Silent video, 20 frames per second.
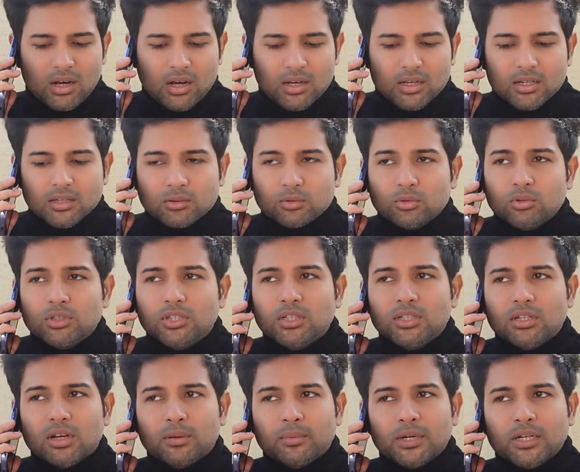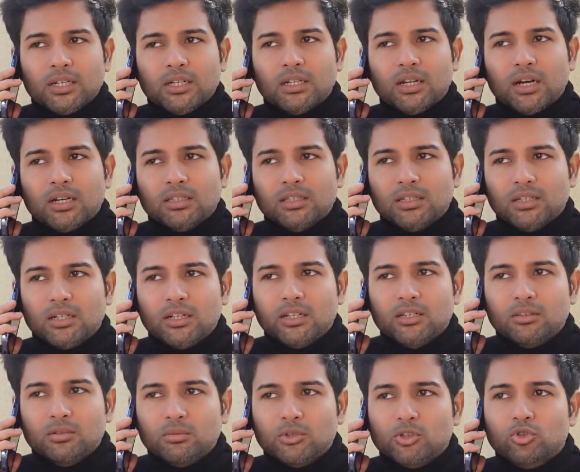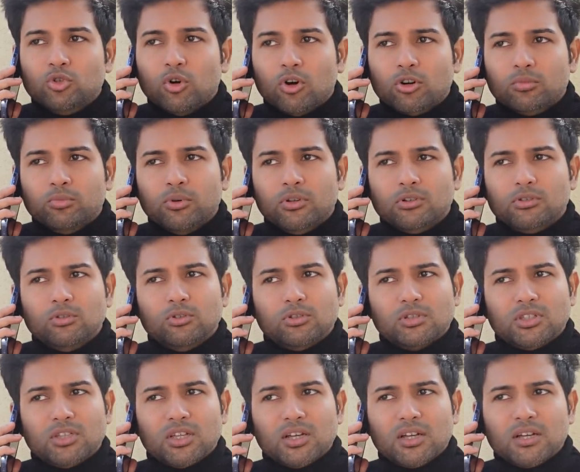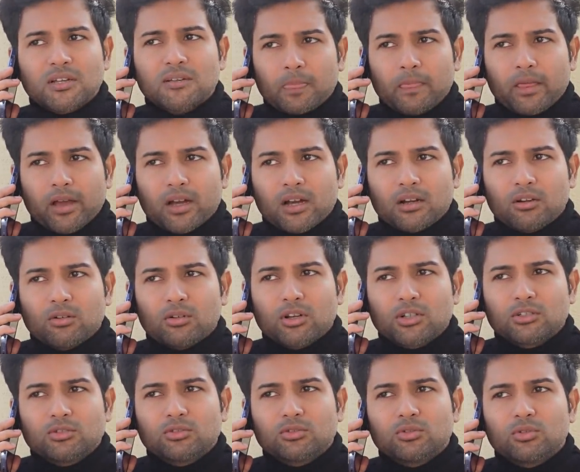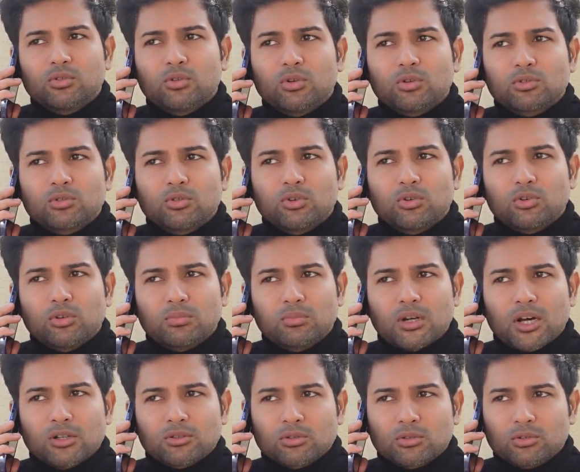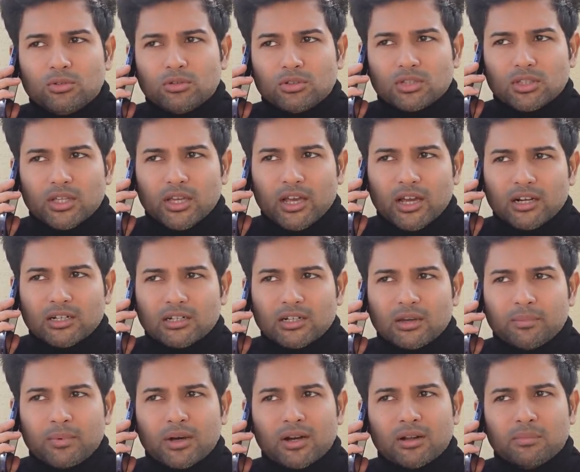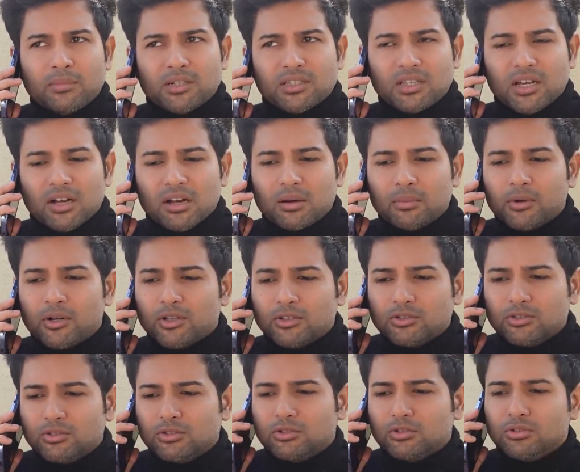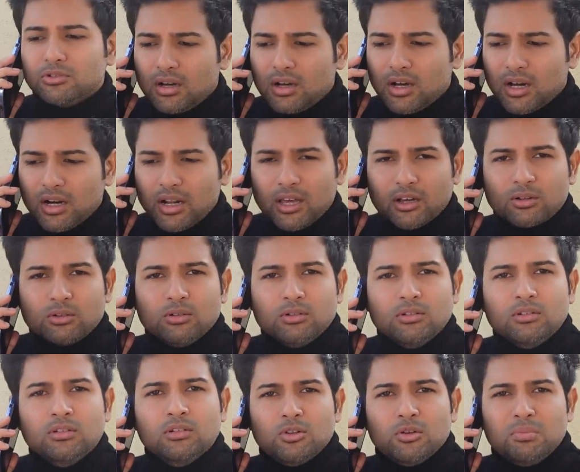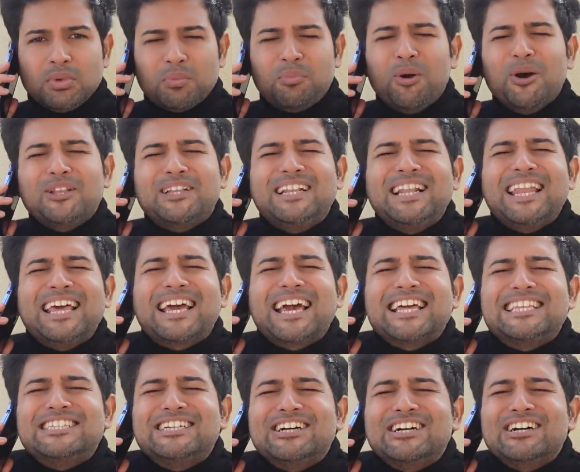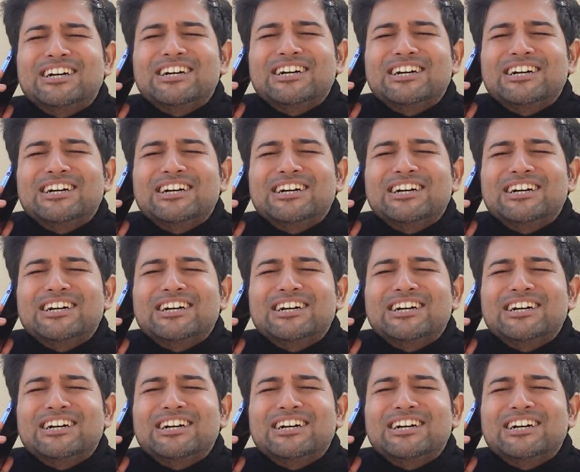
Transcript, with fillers: আগে দুই দিন আমাকে না দেখলে তুমি ছটফট করতা দেখা করার জন্য কত রকম নাটক করতা একটা বার আমার দেখা পাওয়ার জন্য আর এখন তুমি বদলে গেছো